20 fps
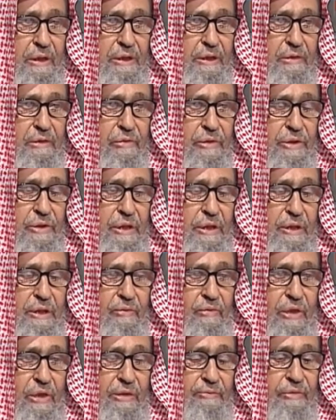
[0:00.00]
عليه
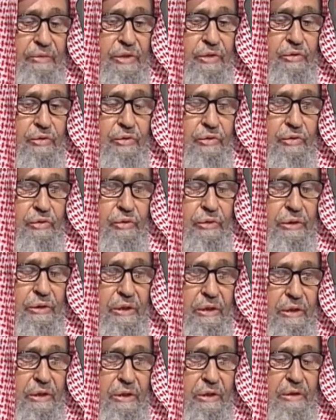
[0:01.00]
وسلم وأما السجود
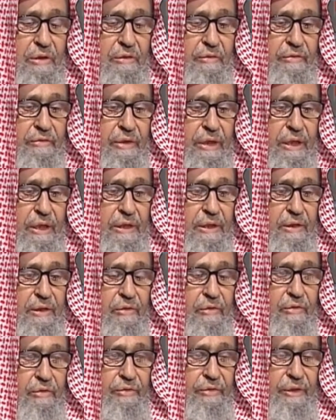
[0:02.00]

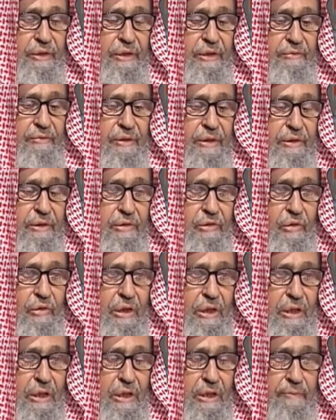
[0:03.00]
فأكثروا فيه من
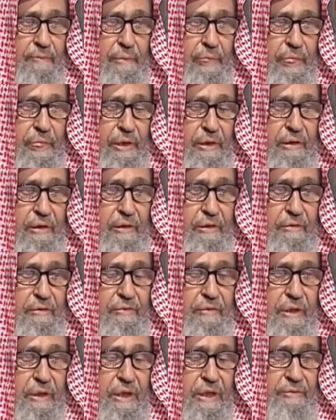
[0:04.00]
الدعاء
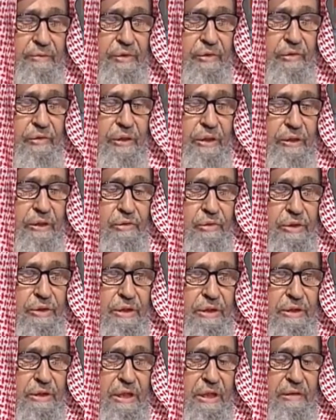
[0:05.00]
فقمن أن
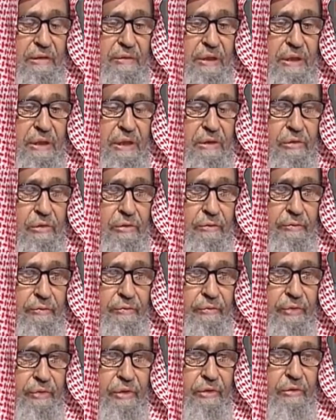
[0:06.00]
يستجاب
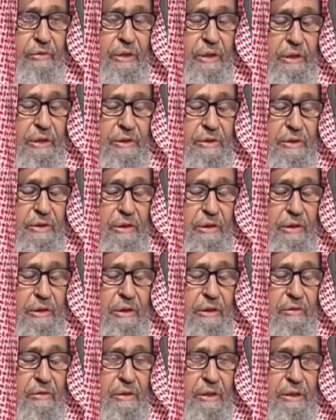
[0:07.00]
لكم قال صلى
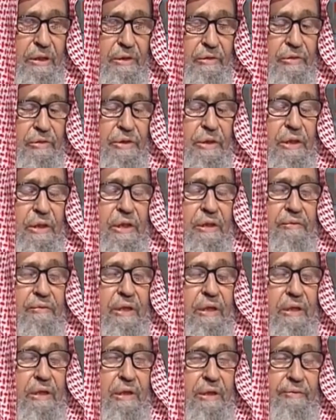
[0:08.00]
الله عليه
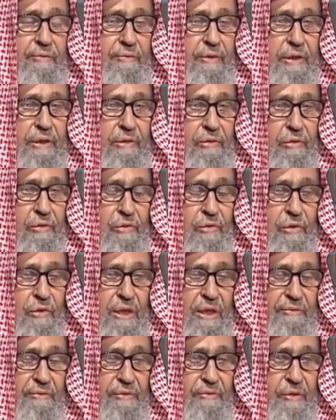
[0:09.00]
وسلم أقرب ما يكون
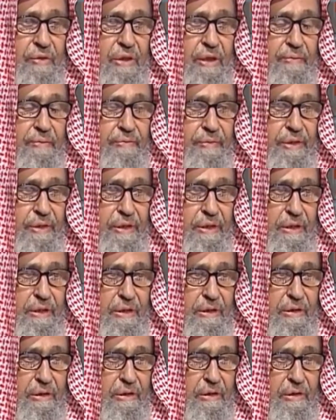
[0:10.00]
العبد من
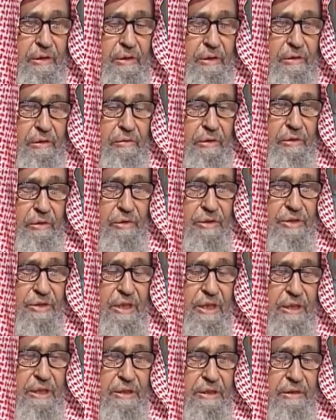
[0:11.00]
ربه وهو
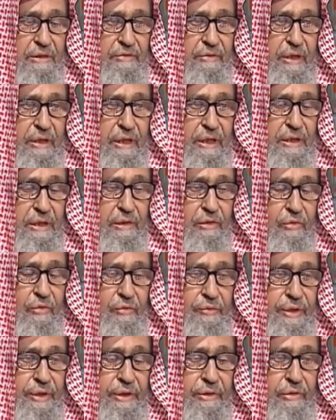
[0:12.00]
ساجد
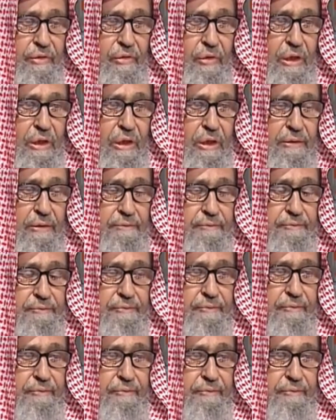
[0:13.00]
فأكثروا من الدعاء